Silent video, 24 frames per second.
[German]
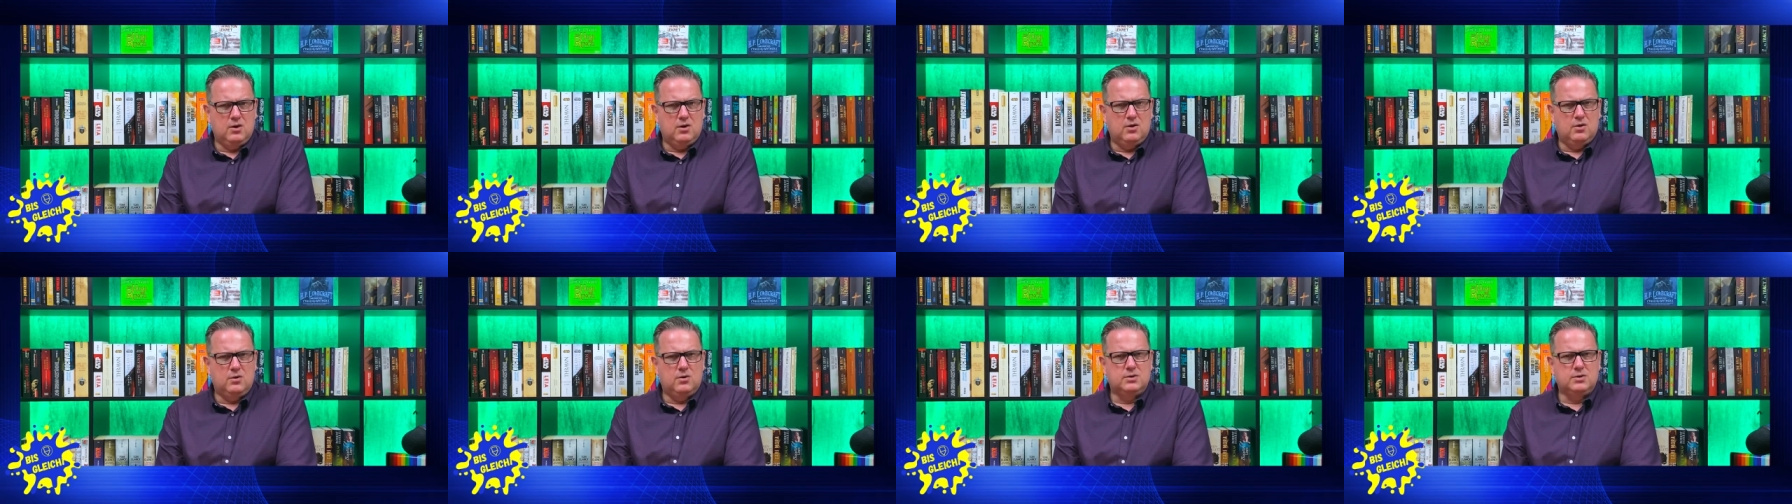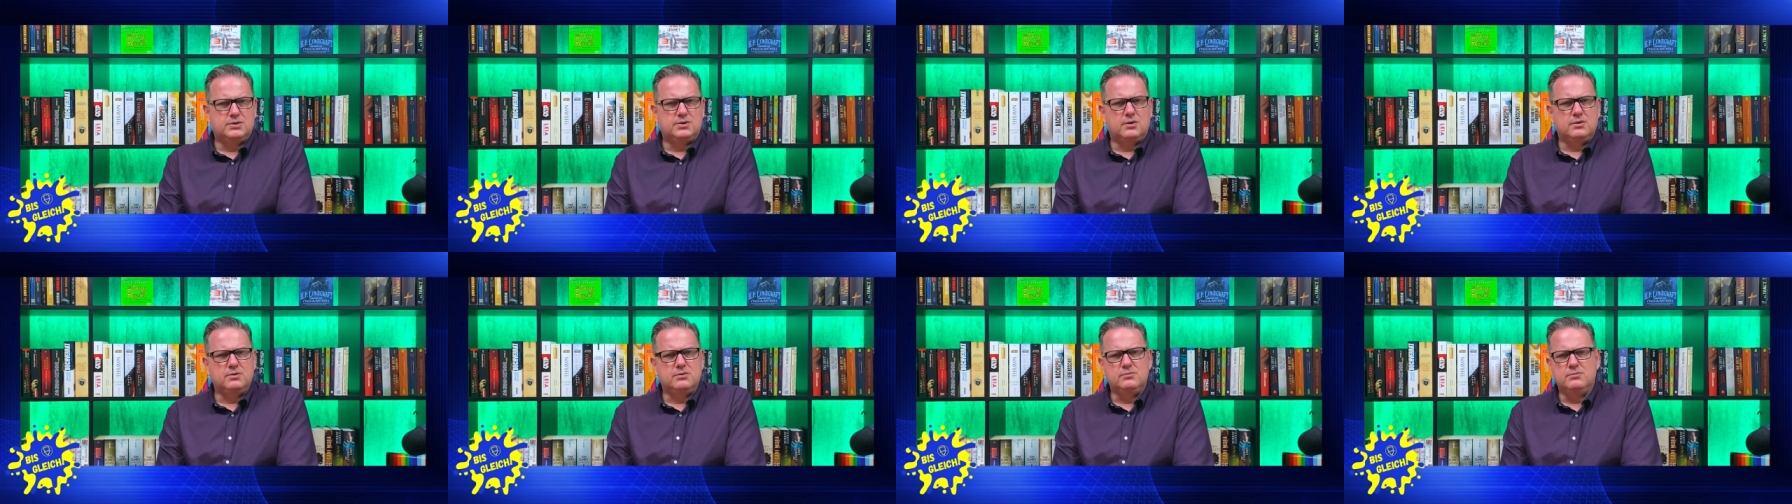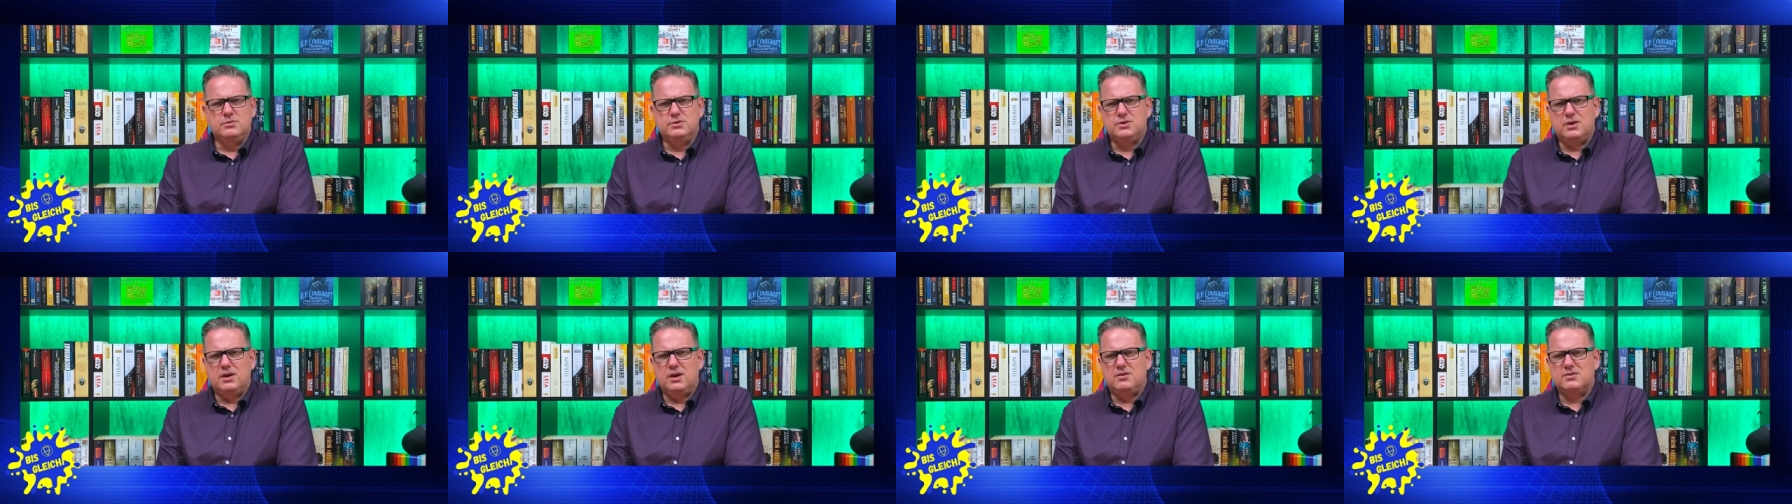Und soll, nun
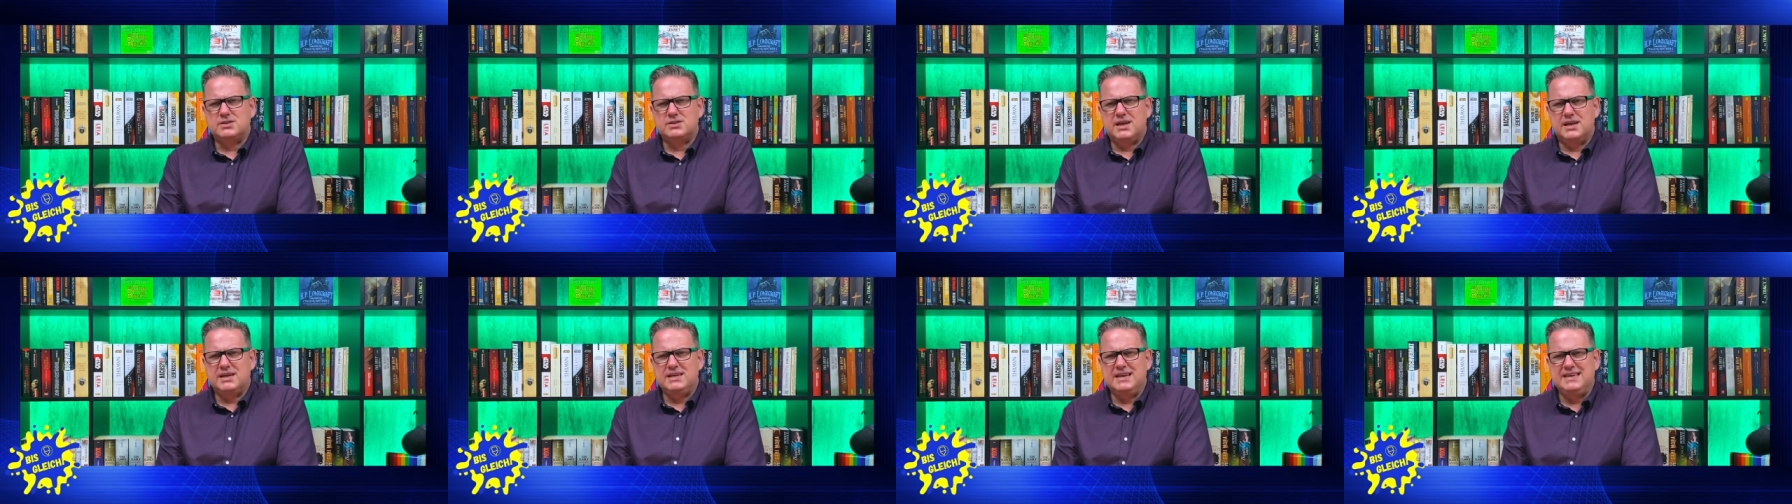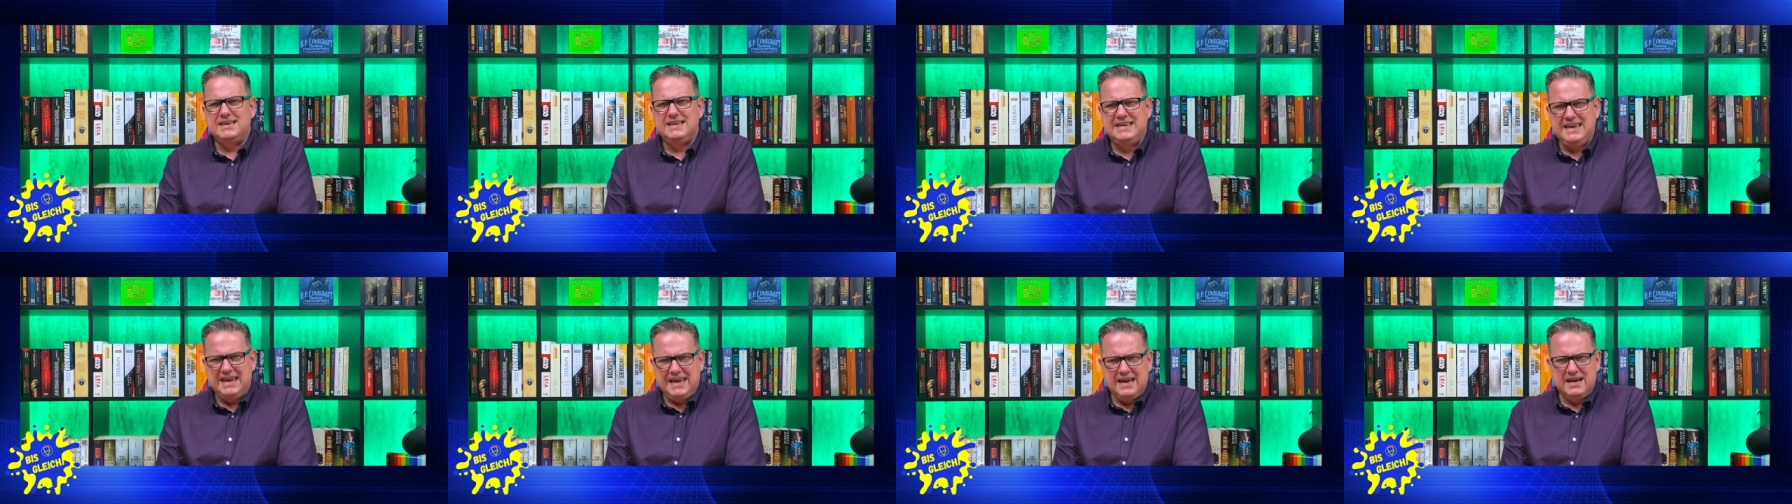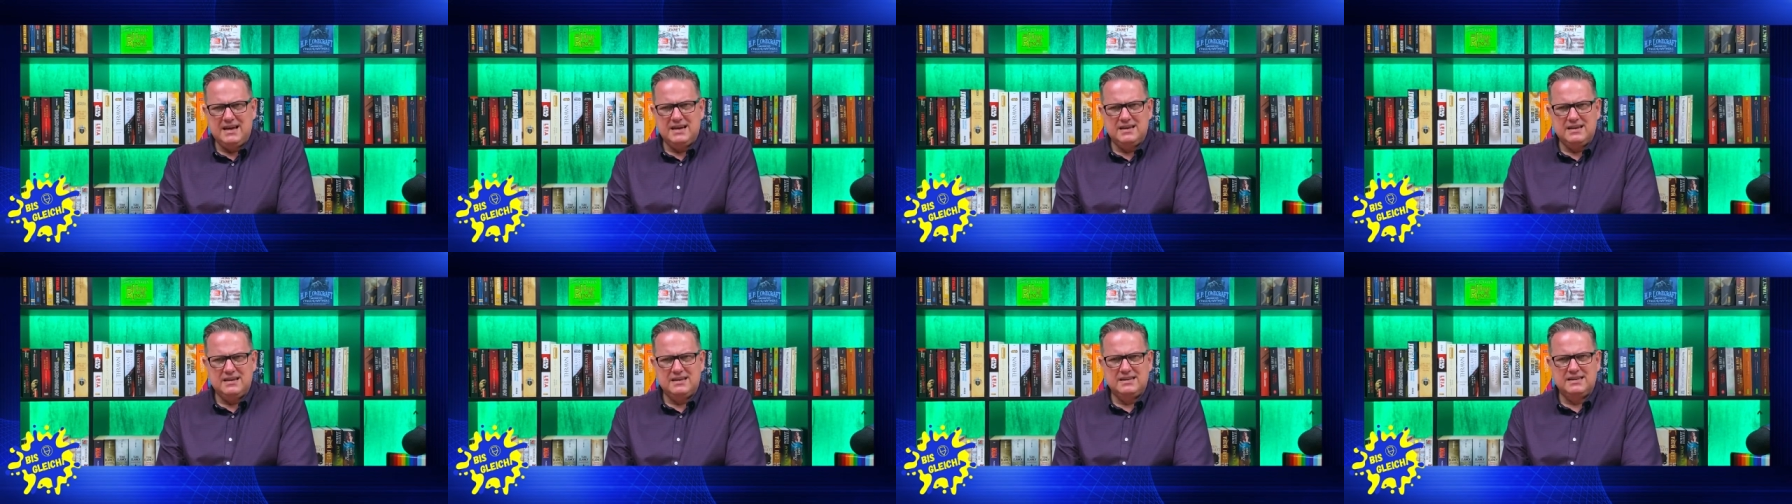soll ausgerechnet
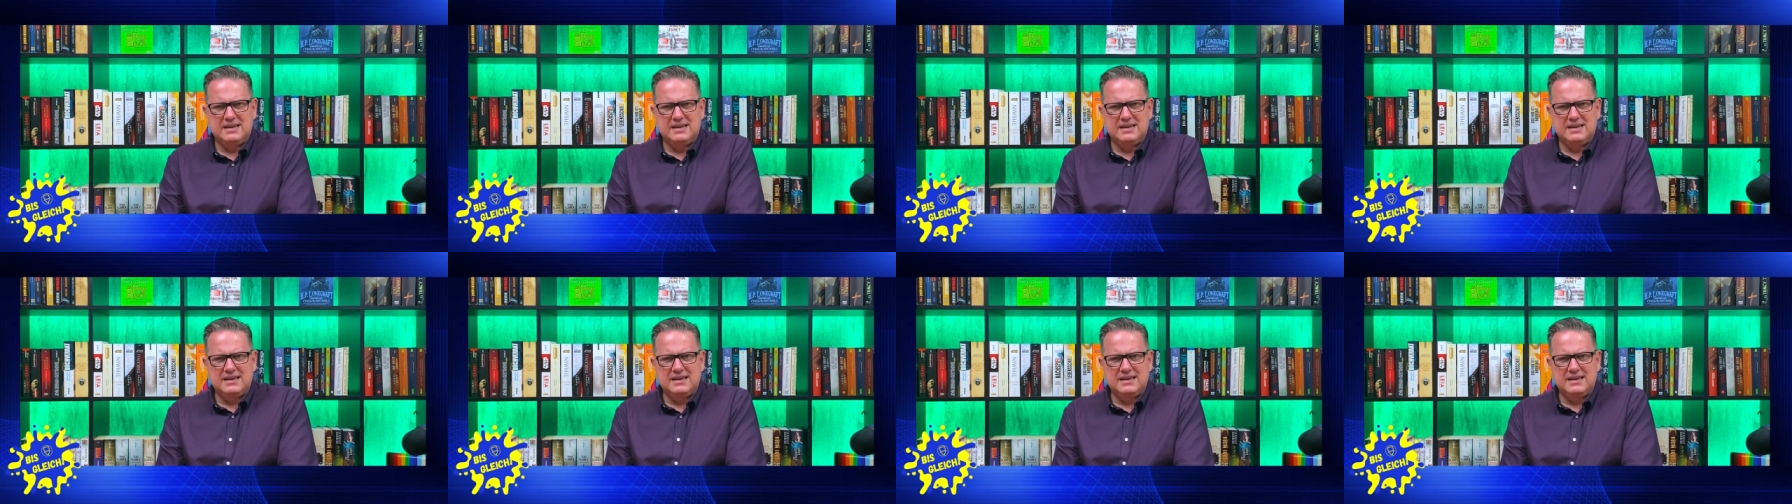der